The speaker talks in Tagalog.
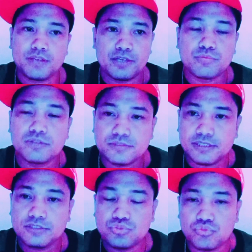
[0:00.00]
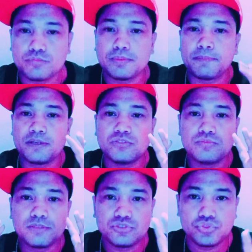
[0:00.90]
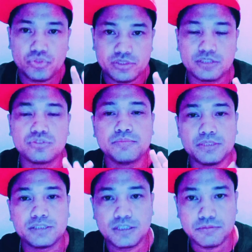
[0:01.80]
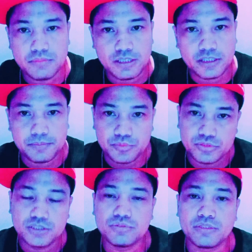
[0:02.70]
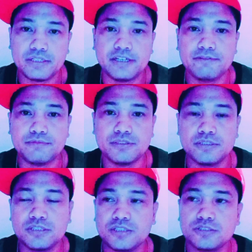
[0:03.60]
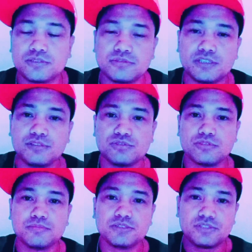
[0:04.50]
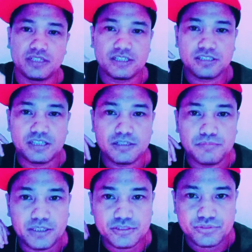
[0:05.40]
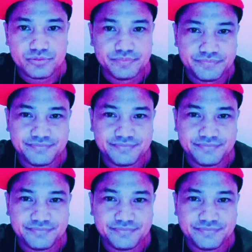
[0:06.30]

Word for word: I will send you kung paano mag-join at kumita ng malaki po dito kay iFriend. So thank you so much and God bless you.